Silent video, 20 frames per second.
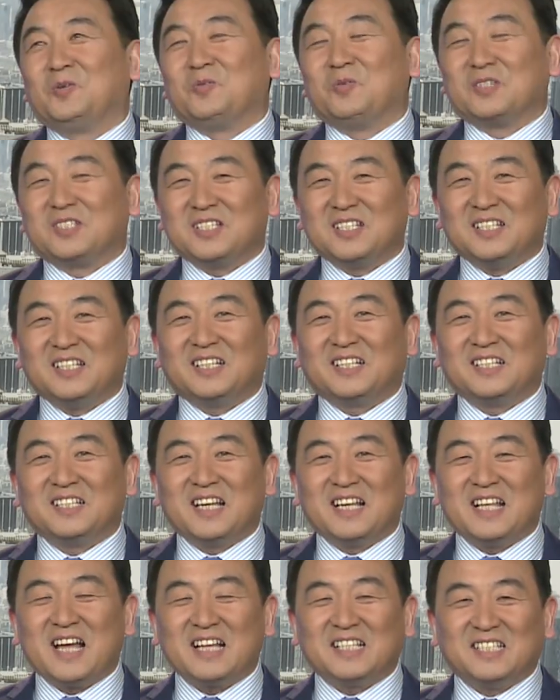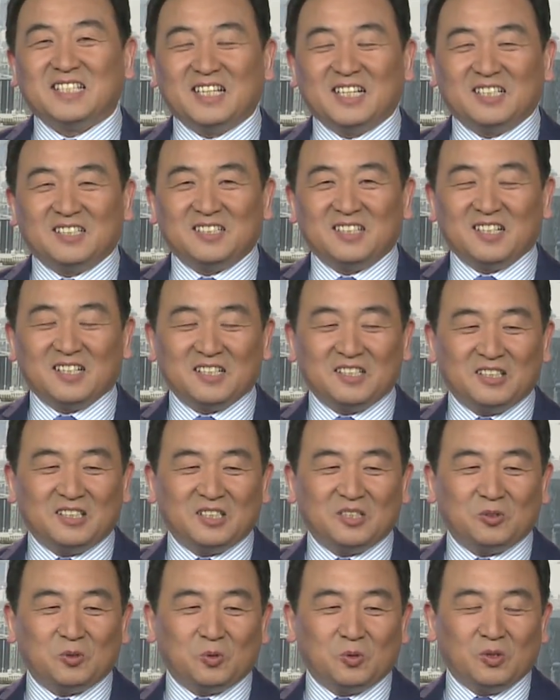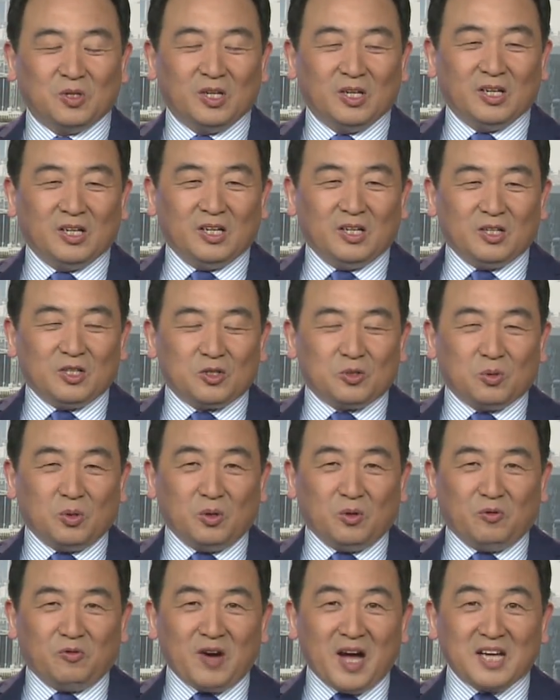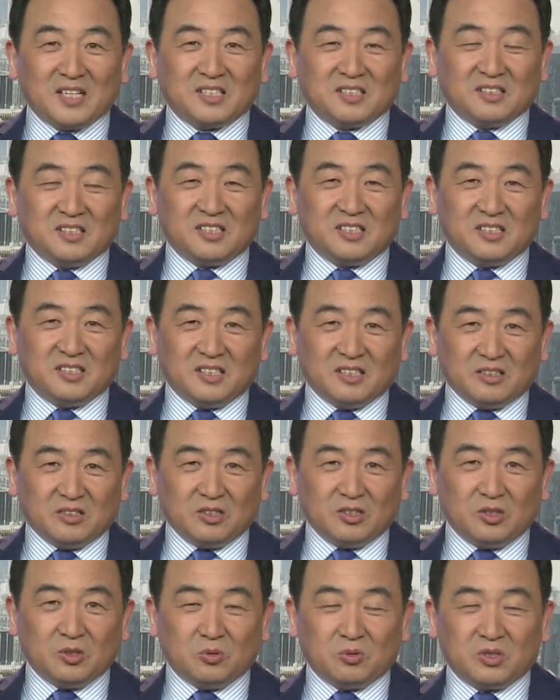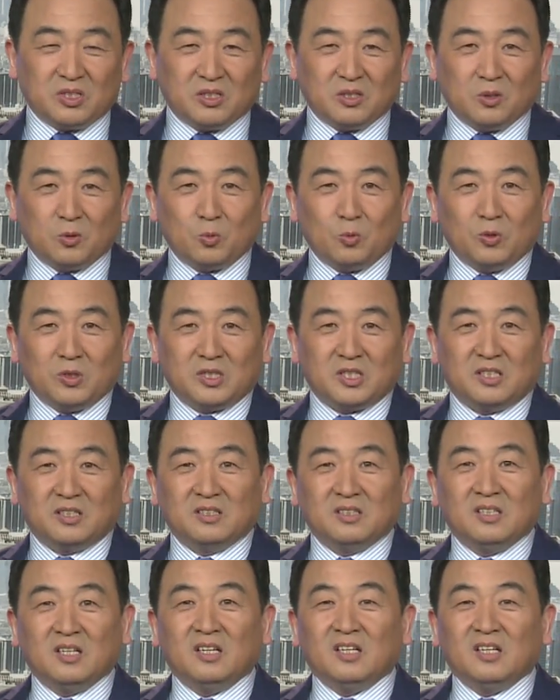我自己跟大家解释的很清楚，所有发生的事情就是个过程，